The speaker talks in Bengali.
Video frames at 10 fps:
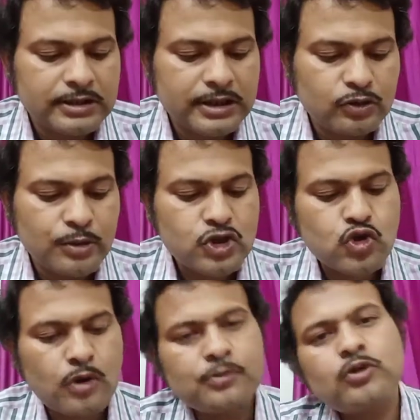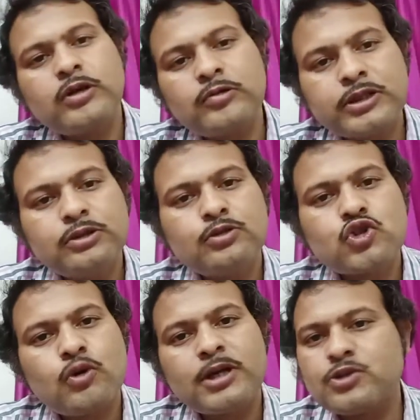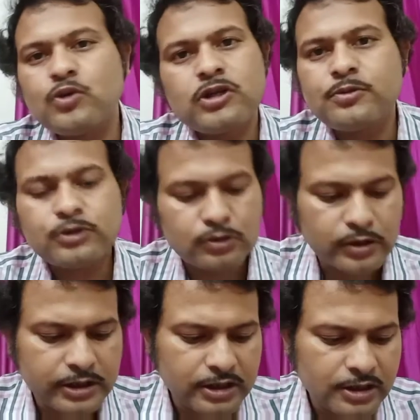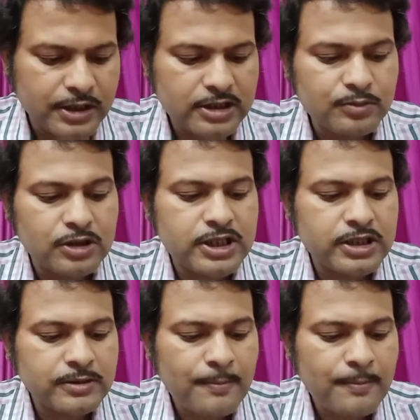তাই তোমার স্বপ্নটাও কিন্তু সমাজ বহির্ভূত নয় এবার কি বলেছে